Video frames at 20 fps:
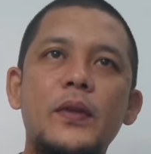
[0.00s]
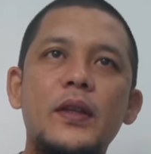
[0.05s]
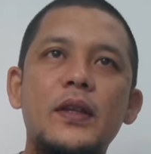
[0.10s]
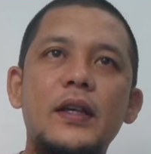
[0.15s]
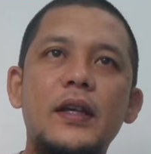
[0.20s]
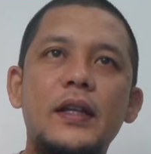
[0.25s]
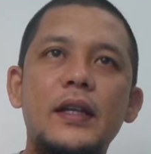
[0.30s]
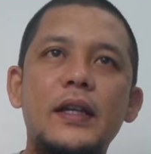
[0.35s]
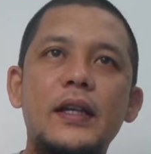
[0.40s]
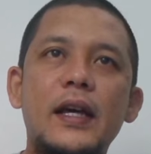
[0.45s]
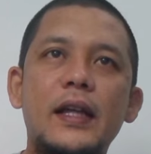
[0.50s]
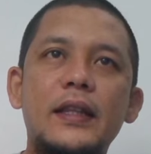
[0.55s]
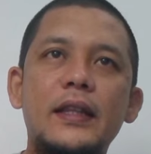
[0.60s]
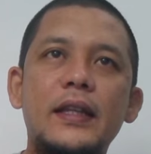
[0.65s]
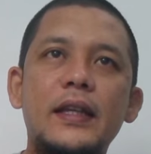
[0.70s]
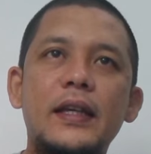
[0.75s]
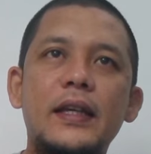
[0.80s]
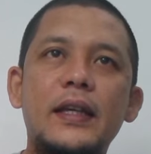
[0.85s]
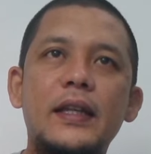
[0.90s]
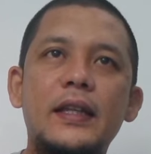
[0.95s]
Jadi
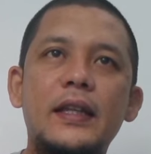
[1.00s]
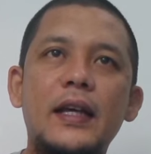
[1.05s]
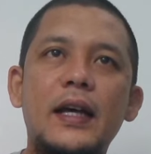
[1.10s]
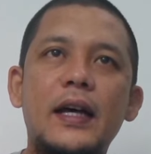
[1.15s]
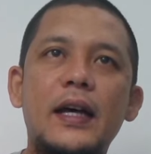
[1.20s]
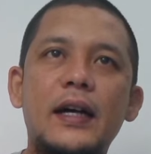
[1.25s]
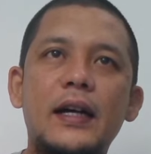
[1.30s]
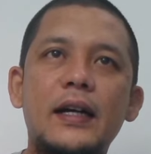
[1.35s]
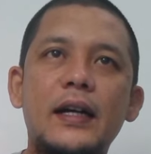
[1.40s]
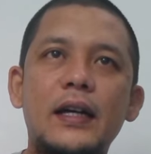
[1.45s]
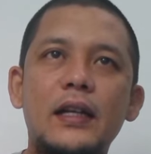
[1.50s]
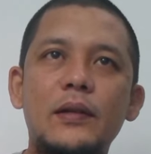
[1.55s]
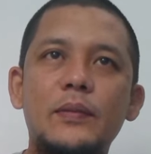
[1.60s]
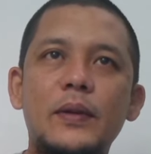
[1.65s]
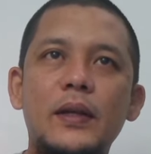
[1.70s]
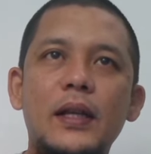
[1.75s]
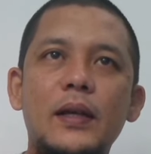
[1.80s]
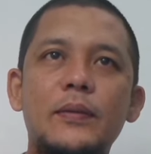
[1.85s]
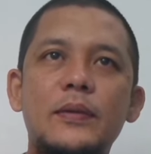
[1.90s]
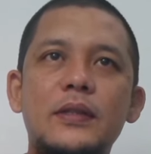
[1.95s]
nanti kita akan
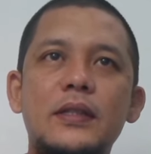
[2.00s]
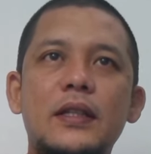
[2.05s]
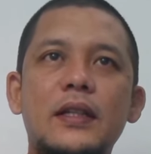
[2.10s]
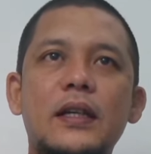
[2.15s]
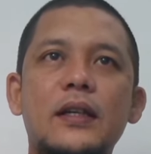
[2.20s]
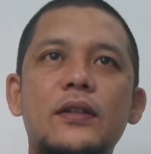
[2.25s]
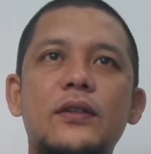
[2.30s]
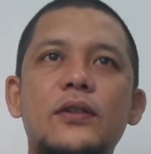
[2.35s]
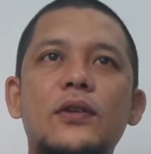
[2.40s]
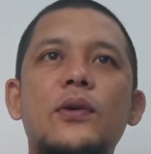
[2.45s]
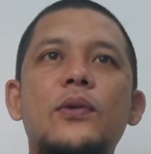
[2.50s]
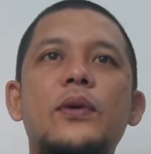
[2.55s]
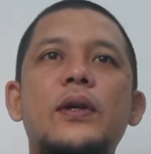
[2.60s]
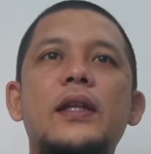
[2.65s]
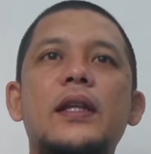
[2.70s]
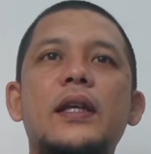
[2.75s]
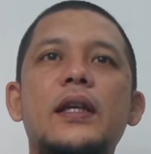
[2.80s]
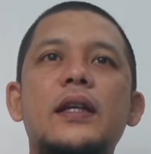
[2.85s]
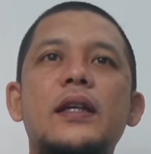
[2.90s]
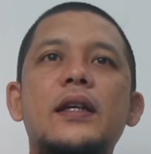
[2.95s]
pilih besarkan row
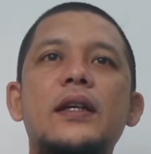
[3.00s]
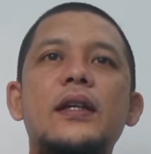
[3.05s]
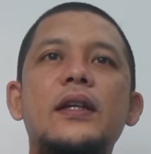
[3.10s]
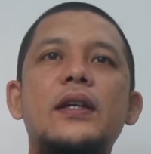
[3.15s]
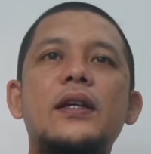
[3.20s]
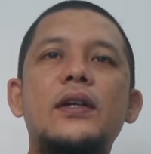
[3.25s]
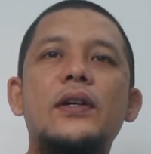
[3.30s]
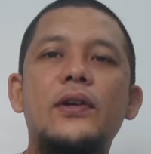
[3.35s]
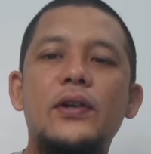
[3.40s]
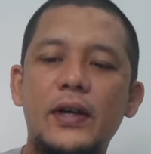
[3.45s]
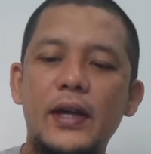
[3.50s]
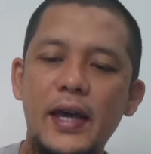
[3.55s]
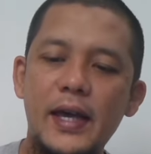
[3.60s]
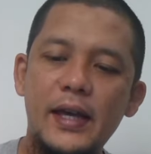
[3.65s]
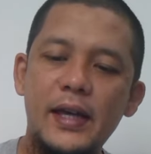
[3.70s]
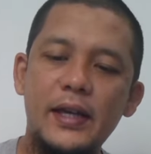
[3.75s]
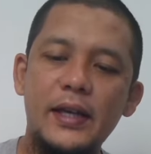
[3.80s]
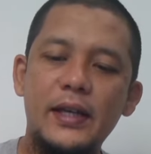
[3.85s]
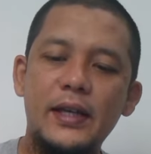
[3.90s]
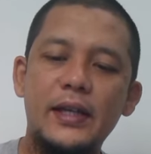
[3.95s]
ini.
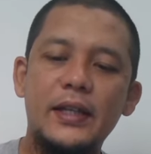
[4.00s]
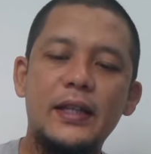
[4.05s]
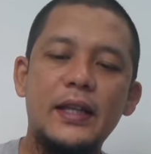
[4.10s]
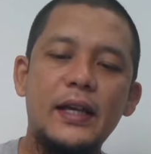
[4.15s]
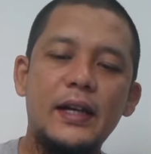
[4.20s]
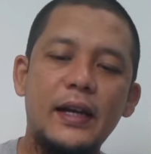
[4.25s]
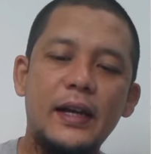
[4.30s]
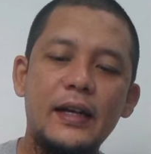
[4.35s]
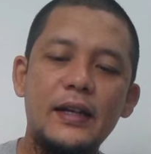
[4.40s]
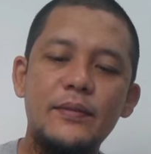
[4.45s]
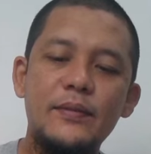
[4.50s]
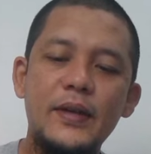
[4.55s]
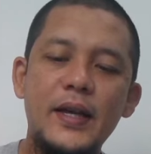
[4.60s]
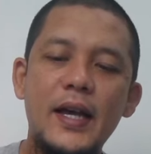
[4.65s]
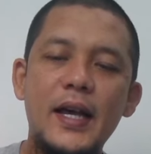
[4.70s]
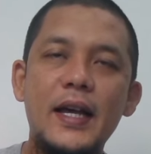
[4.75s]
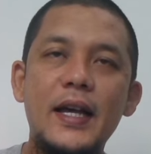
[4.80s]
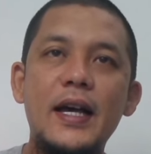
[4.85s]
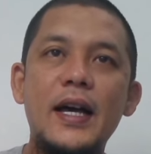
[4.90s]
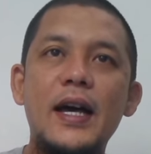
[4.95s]
Oke, kita random
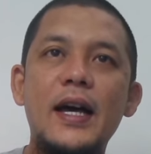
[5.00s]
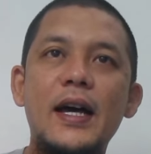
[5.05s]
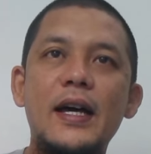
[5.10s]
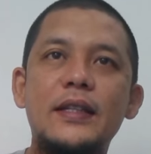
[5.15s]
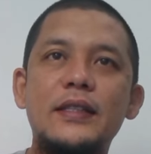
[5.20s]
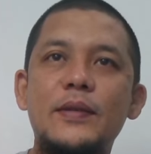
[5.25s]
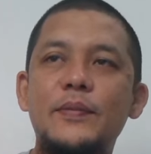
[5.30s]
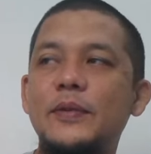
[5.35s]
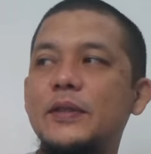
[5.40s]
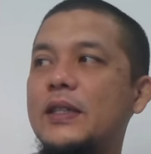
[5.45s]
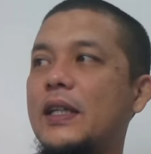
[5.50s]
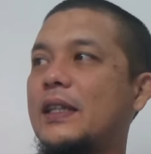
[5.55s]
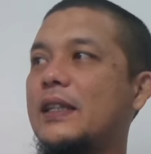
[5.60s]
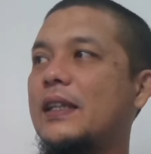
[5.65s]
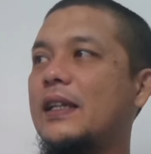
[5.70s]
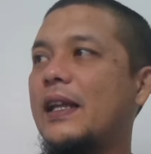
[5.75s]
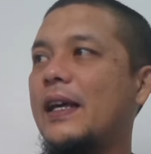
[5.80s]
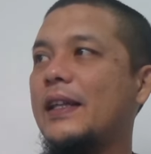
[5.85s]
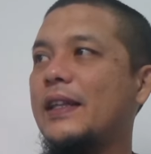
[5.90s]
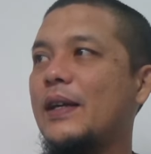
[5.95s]
ya. Saya pencet
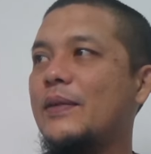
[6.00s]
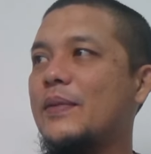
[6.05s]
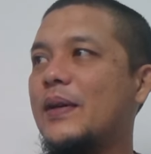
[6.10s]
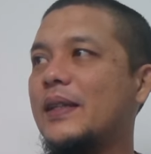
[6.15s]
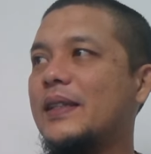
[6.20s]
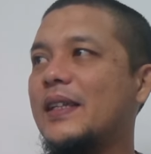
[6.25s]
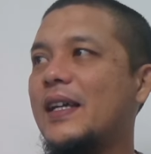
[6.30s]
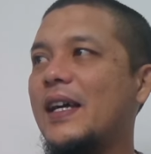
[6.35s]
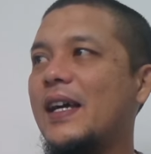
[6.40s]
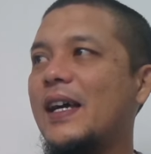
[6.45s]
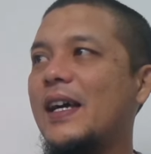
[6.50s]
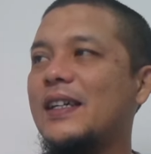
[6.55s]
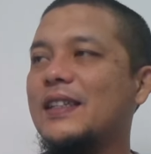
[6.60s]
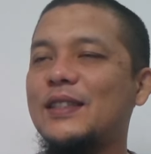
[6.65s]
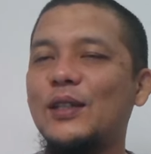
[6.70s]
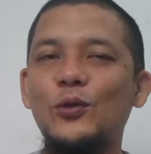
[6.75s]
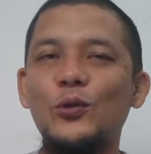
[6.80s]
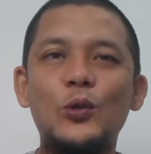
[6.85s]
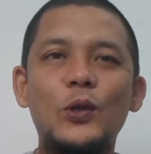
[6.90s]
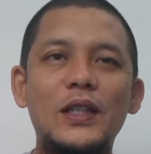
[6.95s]
delete yang banyak.
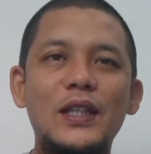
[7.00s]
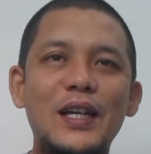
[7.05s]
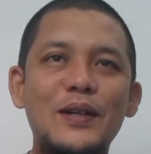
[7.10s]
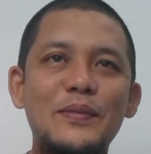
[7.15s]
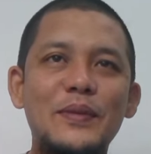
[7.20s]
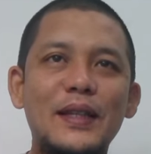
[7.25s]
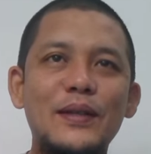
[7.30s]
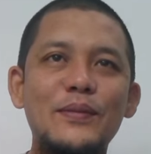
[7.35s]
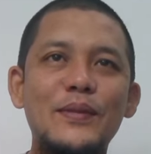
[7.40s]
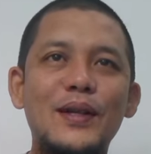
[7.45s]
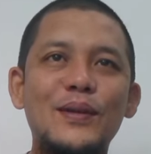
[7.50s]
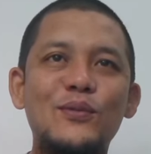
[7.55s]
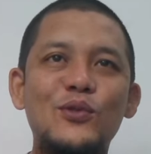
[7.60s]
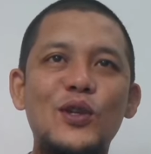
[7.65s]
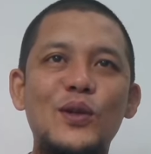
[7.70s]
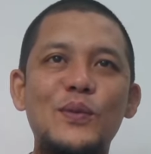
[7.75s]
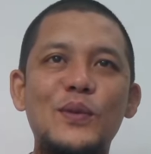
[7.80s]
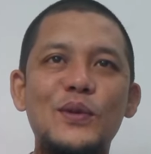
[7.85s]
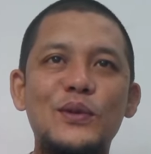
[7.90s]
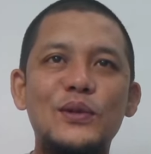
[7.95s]
1 2 3 4 5 6
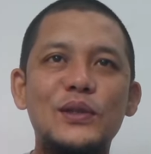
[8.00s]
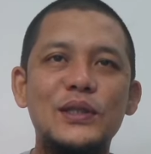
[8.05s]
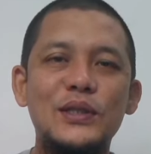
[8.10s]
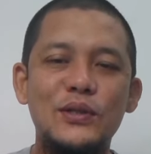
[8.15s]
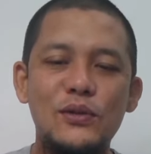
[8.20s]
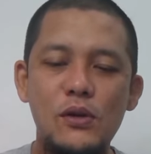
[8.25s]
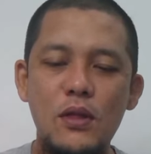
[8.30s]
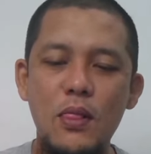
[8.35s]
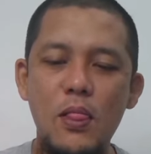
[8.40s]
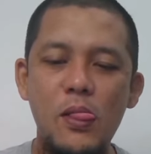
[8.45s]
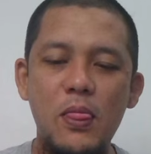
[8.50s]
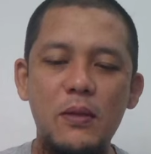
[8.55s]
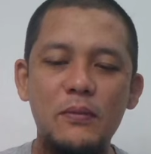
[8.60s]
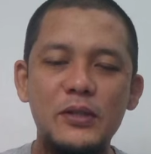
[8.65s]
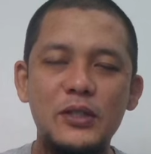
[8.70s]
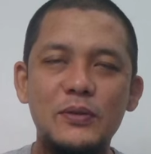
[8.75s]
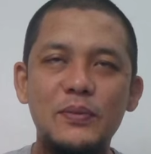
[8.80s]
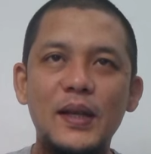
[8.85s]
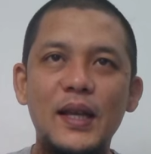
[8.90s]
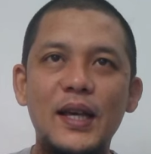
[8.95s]
7 8
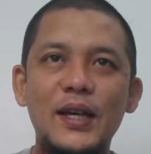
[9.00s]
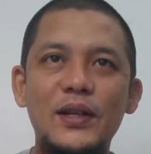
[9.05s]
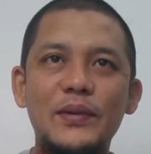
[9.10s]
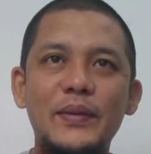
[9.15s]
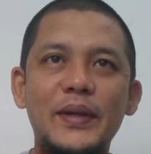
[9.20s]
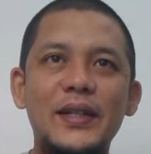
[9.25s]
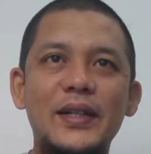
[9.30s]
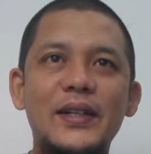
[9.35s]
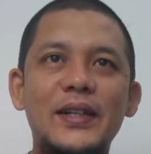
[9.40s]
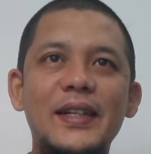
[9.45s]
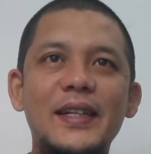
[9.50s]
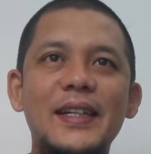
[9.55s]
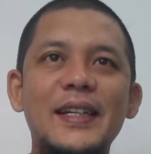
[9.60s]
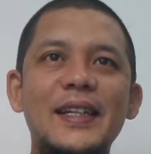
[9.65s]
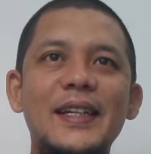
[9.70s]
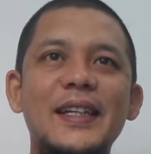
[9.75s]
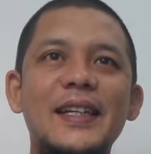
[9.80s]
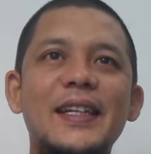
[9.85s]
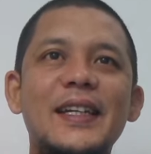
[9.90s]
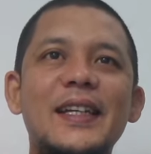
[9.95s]

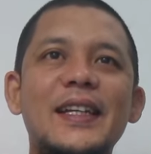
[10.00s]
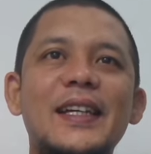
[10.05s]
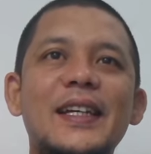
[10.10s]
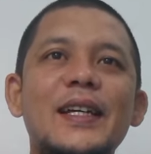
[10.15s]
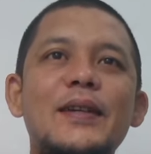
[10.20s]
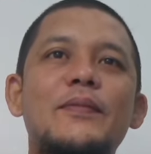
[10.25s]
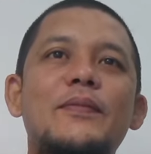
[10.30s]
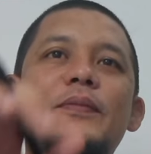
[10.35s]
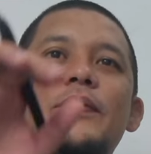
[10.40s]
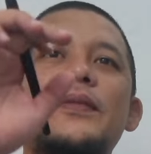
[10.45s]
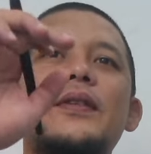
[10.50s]
Bismillahirrahmanirrahim.